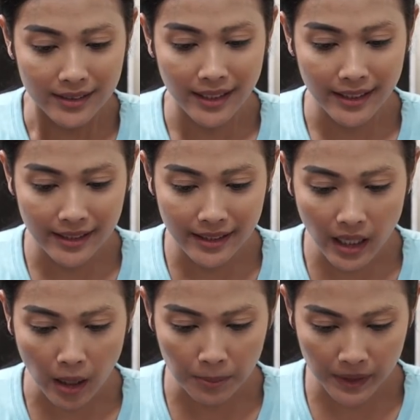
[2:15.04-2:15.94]

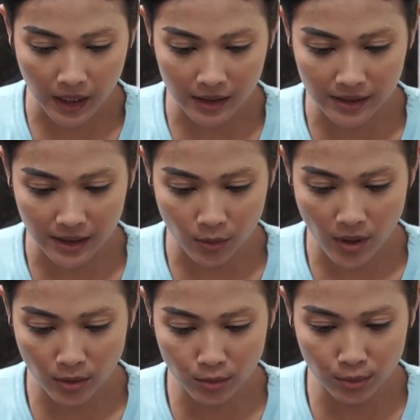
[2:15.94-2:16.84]
jadi aplikasi
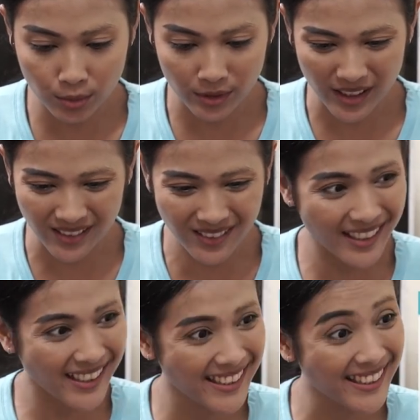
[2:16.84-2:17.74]
ruang guru itu kayak